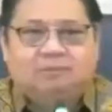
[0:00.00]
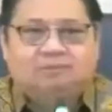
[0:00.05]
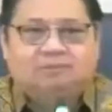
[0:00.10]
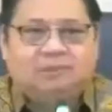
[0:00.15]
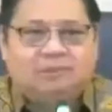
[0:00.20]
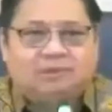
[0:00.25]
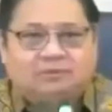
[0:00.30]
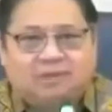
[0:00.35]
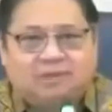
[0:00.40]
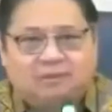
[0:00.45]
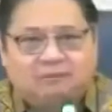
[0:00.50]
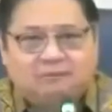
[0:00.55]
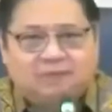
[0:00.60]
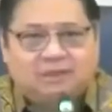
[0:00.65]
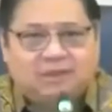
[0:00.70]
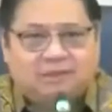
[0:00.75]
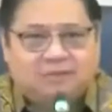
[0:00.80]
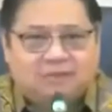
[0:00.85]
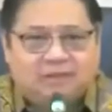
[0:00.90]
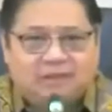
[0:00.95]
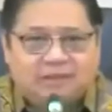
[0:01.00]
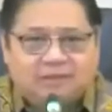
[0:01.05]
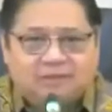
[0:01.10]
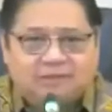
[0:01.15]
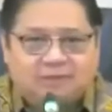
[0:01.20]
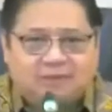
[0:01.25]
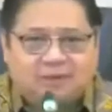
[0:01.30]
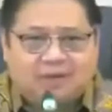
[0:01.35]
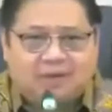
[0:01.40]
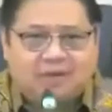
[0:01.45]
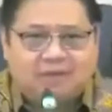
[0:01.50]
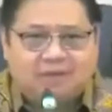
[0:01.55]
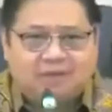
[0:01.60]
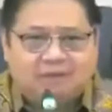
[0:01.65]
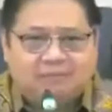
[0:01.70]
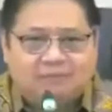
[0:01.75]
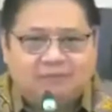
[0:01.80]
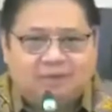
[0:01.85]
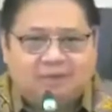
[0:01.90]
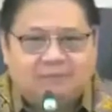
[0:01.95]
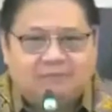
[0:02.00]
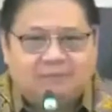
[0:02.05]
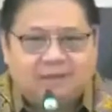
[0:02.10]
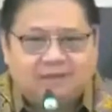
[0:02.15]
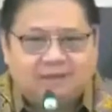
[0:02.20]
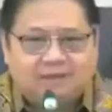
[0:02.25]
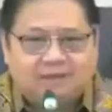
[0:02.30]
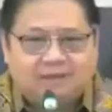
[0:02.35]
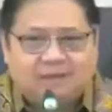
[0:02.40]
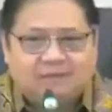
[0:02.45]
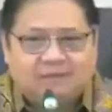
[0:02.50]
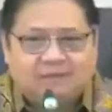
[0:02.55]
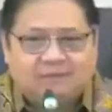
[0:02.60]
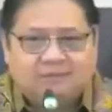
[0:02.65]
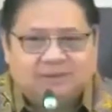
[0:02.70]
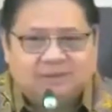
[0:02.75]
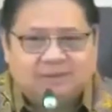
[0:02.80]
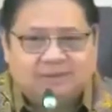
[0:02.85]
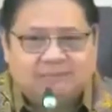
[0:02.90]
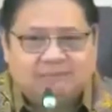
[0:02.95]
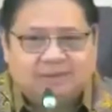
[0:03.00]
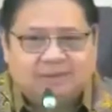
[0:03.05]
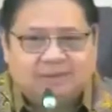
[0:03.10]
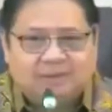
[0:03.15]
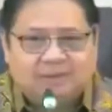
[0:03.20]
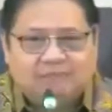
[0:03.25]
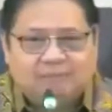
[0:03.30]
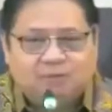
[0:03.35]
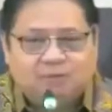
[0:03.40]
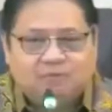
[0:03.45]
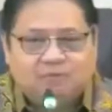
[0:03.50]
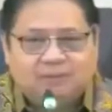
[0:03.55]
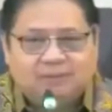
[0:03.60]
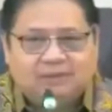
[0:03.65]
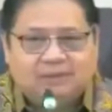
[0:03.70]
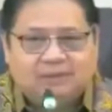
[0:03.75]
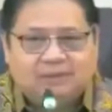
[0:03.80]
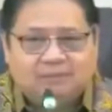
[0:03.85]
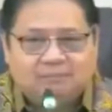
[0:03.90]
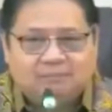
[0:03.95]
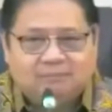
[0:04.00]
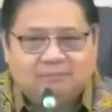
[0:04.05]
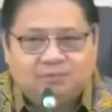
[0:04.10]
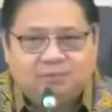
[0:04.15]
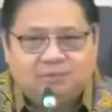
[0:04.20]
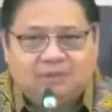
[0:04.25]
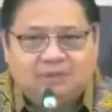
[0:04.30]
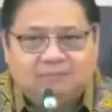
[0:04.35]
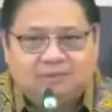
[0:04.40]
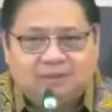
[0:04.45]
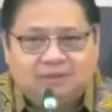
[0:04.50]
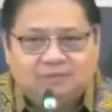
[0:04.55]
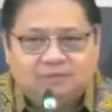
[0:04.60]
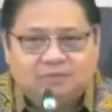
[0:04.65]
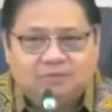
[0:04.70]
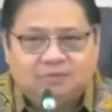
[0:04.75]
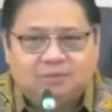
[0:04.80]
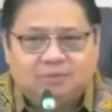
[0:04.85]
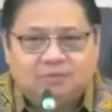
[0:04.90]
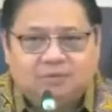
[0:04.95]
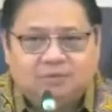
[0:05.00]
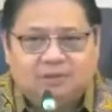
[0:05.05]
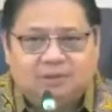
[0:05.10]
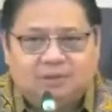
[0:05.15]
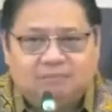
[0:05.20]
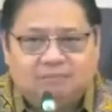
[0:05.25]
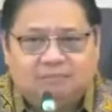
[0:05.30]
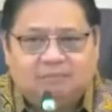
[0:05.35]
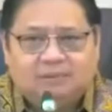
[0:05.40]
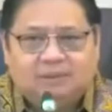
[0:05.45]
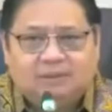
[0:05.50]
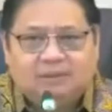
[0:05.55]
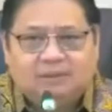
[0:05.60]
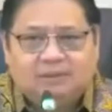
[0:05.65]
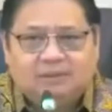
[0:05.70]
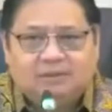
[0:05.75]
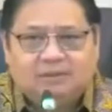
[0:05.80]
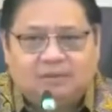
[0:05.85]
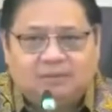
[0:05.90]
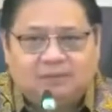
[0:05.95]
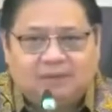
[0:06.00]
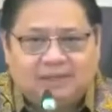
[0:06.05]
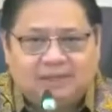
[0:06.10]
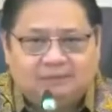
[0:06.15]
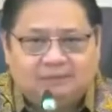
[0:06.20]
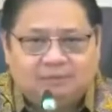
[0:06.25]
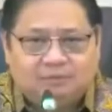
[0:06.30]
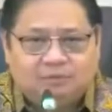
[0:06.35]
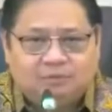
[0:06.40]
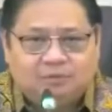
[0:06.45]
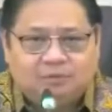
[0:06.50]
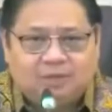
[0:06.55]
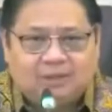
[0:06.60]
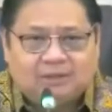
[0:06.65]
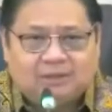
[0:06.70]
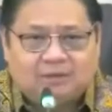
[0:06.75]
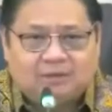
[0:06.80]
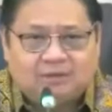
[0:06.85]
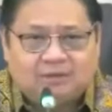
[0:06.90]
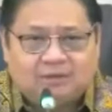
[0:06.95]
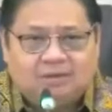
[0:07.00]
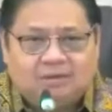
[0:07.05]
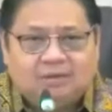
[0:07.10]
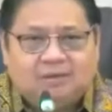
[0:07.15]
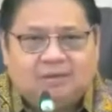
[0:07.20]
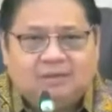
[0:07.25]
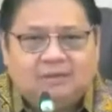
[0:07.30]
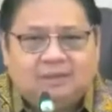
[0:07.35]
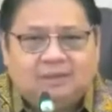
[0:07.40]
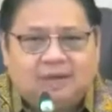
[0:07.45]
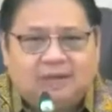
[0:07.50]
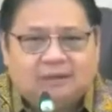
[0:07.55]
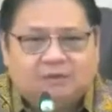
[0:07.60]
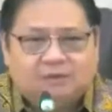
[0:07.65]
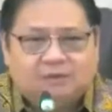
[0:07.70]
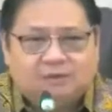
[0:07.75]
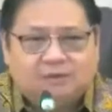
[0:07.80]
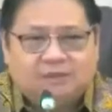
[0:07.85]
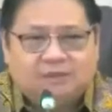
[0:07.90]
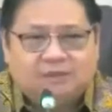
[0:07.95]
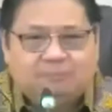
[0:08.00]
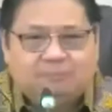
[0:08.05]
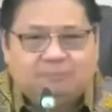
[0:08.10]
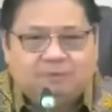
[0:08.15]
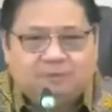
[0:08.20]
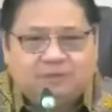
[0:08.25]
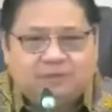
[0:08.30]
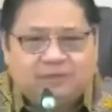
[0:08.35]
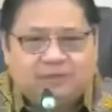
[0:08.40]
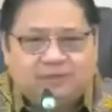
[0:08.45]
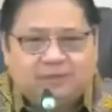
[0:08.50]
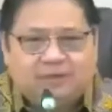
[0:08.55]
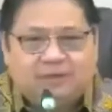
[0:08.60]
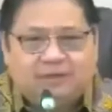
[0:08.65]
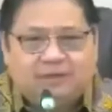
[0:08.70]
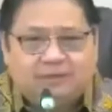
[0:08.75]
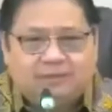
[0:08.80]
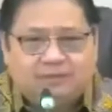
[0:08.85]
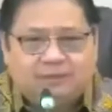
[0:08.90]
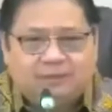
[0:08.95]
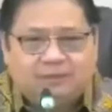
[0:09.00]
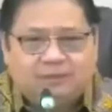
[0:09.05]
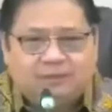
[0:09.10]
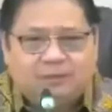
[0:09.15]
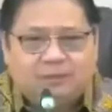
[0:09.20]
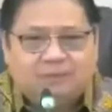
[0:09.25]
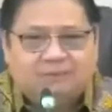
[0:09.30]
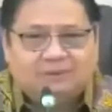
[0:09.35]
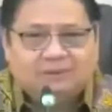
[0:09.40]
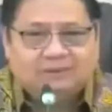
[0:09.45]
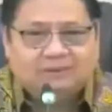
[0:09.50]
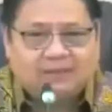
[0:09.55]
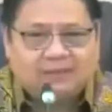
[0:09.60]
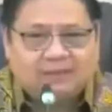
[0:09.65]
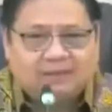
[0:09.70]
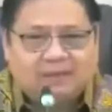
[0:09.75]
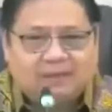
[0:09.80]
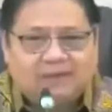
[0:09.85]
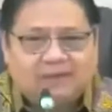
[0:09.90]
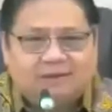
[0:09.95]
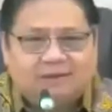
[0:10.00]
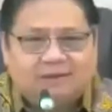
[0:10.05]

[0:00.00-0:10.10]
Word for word: pasukan minyak goreng curah di bulan Maret hanya mencapai 64.626,52 ton atau 33,2 persen dari